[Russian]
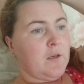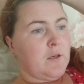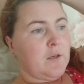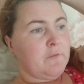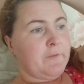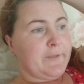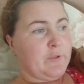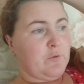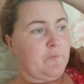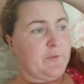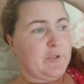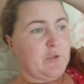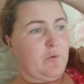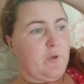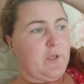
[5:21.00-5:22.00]
В,
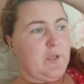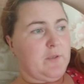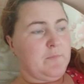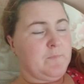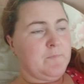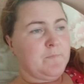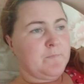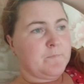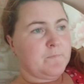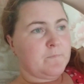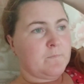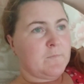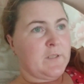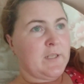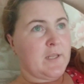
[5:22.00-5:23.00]
в итоге
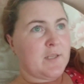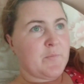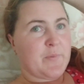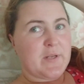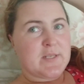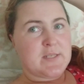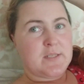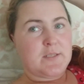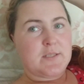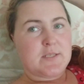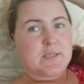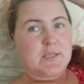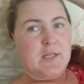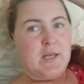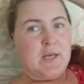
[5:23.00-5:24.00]
я
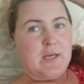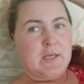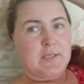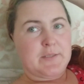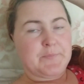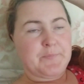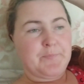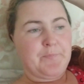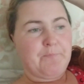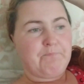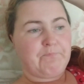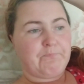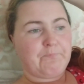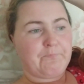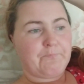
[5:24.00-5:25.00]
напросилась на
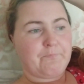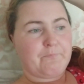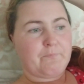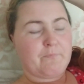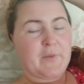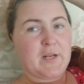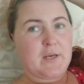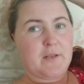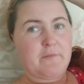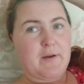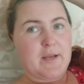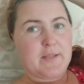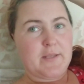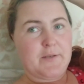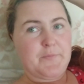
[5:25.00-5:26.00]

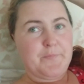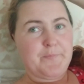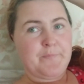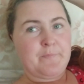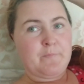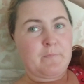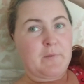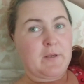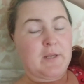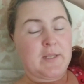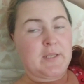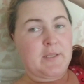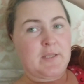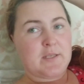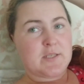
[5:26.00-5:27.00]
прохревание.
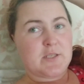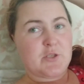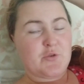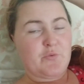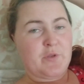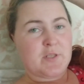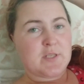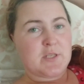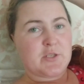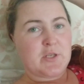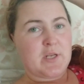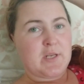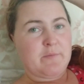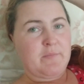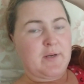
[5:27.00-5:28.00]
Они нас ничего не
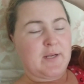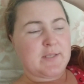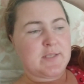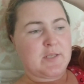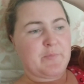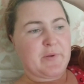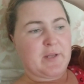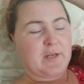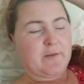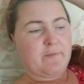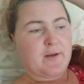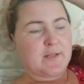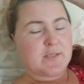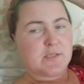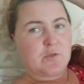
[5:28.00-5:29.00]
назначали. Мы ходили
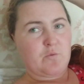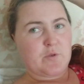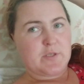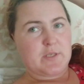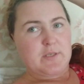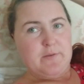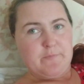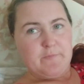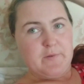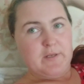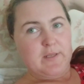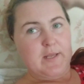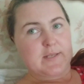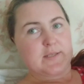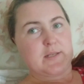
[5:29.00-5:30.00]
прохревать носик
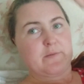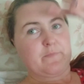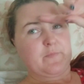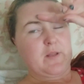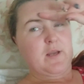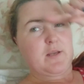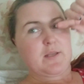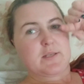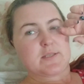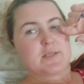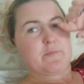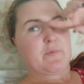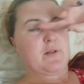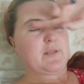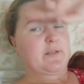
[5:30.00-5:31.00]
лазером. Так, я
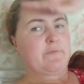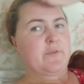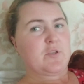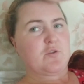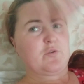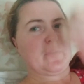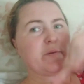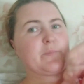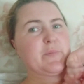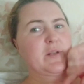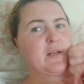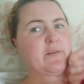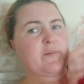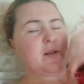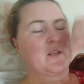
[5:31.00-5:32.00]
снимала там видео и
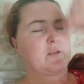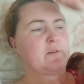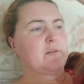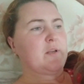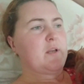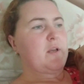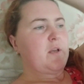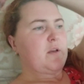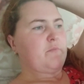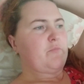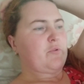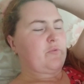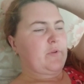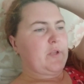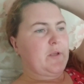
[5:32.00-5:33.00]
прогревали
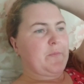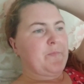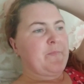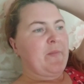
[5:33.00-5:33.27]
бронхи.